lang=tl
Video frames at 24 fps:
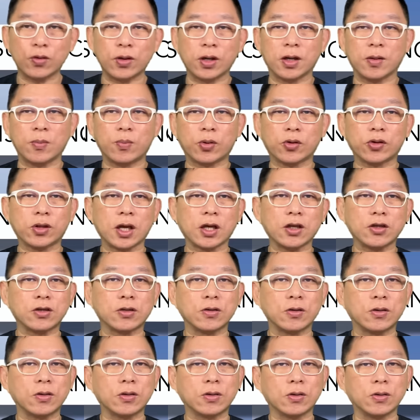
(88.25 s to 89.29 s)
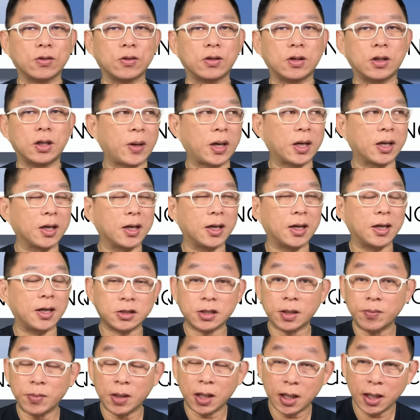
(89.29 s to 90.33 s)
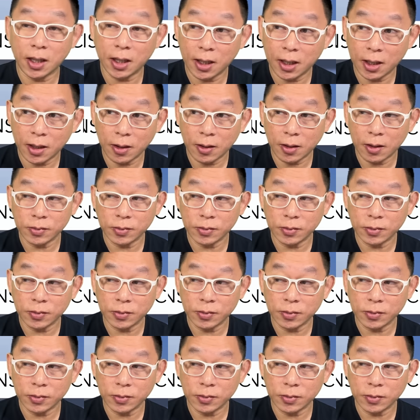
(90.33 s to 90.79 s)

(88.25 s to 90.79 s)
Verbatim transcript: to eh. Protection to para sa mga